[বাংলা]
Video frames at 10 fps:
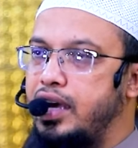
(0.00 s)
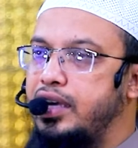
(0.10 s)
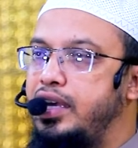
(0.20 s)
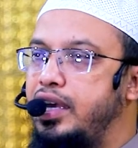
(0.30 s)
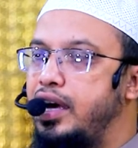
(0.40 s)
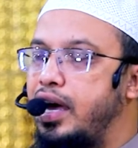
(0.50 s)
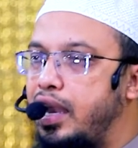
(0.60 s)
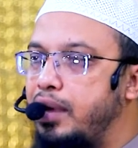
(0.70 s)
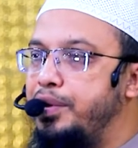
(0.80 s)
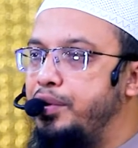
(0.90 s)
রাকি
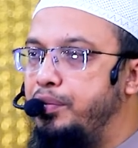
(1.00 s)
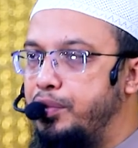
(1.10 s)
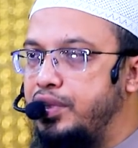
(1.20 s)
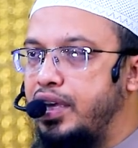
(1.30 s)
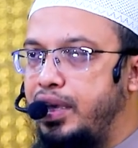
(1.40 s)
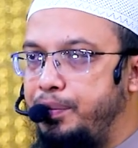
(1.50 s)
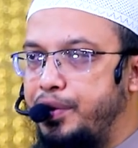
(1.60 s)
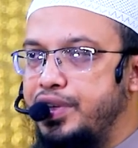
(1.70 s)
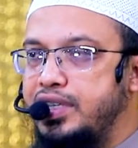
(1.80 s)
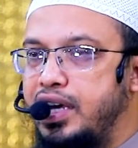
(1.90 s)
আল্লাহ ভিরু মোত্তাকি
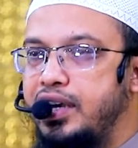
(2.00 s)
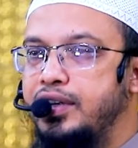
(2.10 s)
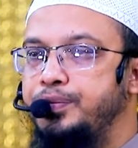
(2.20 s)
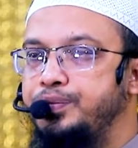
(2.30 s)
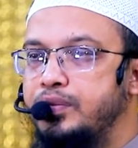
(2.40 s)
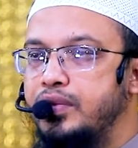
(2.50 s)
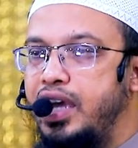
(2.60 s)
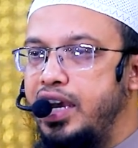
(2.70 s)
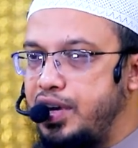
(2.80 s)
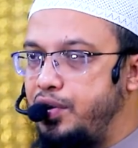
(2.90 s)
গা
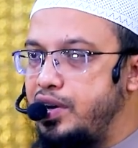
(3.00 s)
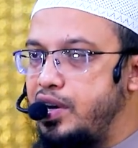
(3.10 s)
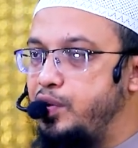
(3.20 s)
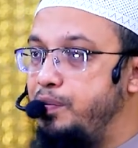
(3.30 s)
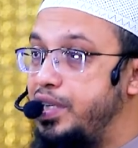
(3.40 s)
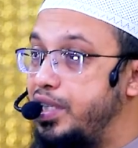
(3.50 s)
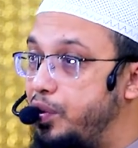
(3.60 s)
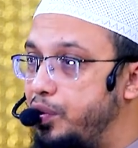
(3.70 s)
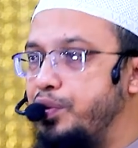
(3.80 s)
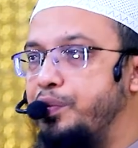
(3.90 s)
এটা হওয়াটা খুব বেশি
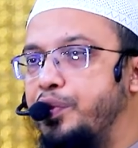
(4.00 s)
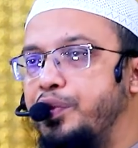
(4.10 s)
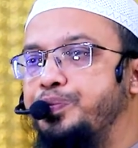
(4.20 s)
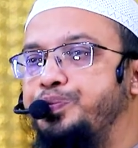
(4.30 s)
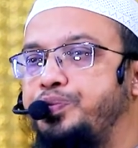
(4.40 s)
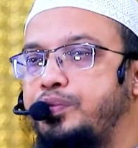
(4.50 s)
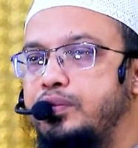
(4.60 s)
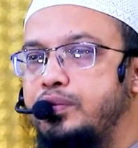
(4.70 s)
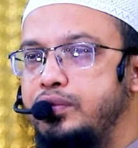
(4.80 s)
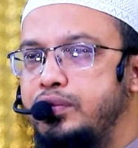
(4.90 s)
গুরুত্বপূর্ণ
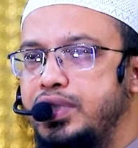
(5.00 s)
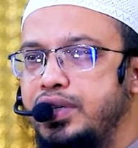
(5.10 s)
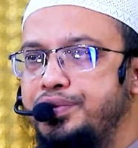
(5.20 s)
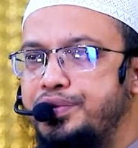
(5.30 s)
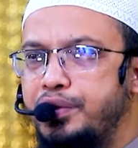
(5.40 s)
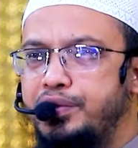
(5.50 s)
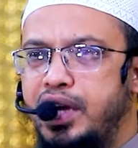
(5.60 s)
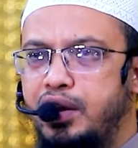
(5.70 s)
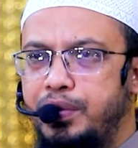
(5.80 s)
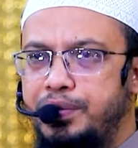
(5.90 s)
সৌদি
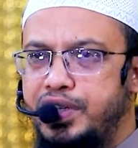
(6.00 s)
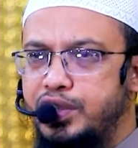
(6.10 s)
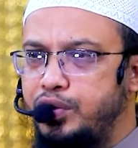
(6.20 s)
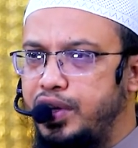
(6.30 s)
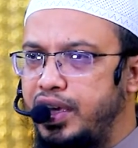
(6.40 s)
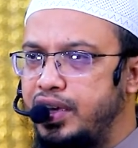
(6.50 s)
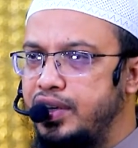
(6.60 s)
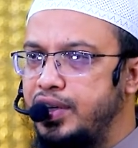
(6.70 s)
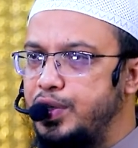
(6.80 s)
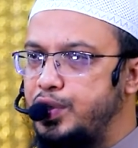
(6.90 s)
আরবে বিশেষ করে
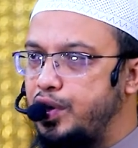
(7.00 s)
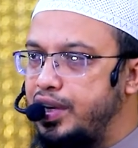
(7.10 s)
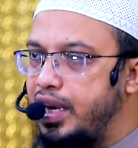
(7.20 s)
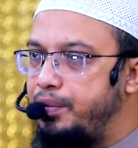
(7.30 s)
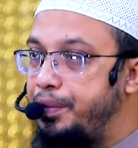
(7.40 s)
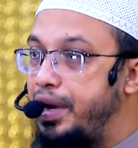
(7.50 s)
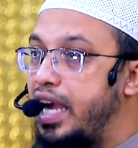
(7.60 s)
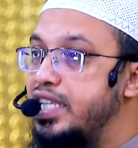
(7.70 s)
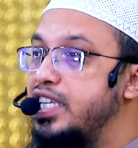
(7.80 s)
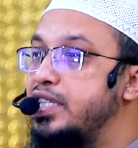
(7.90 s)
সরকারিভাবে
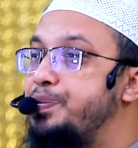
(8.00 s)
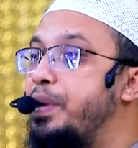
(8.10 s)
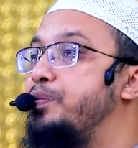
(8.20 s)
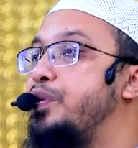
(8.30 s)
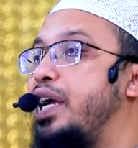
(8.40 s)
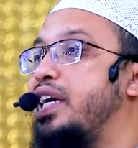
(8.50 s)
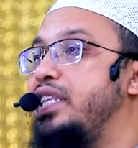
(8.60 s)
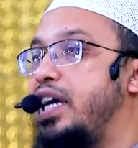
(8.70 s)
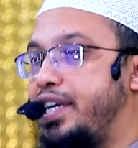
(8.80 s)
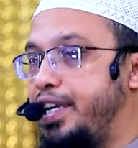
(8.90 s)
লাইসেন্স প্রাপ্ত রাকি
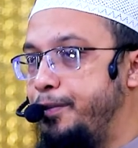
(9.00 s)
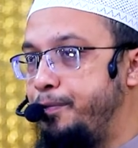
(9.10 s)
থাকে